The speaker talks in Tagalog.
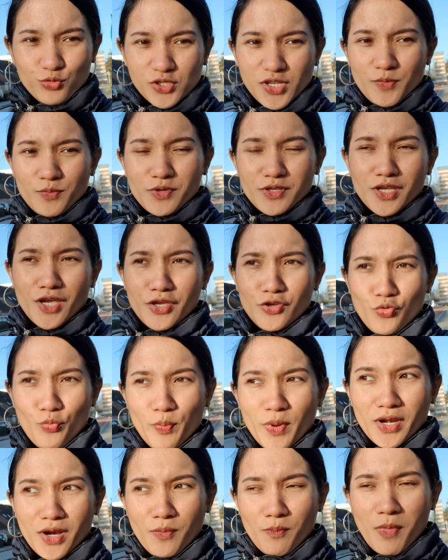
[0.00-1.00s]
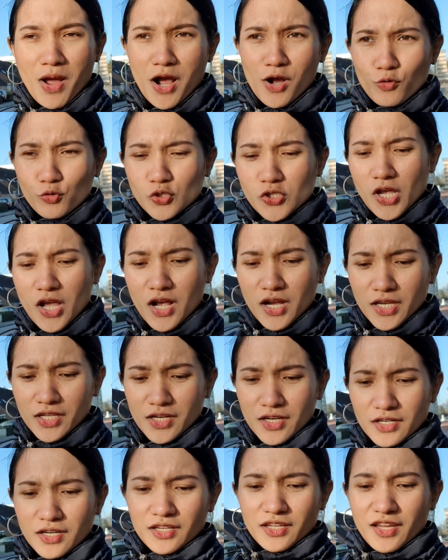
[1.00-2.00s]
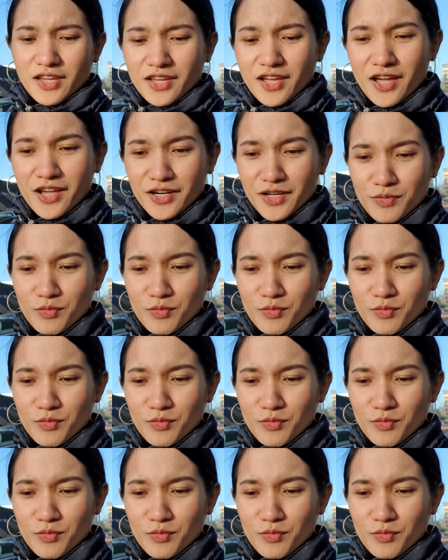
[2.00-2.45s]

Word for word: Sabi niya, yung parang bago sa akin ang nangyayari.